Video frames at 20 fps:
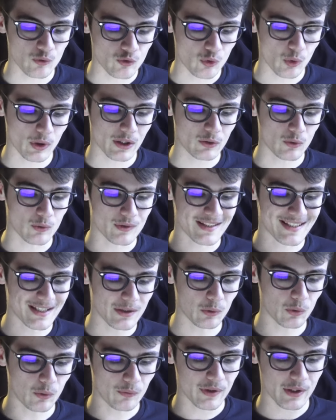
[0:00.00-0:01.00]
une durée de
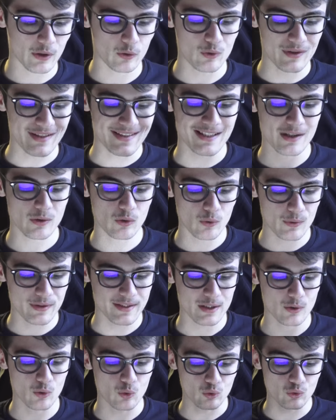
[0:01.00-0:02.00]

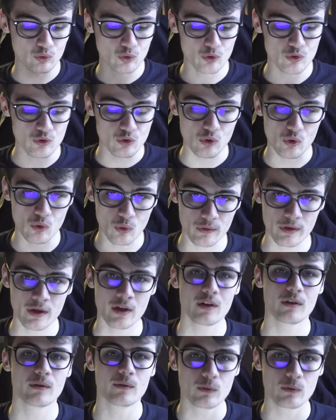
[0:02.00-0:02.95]
0,002 secondes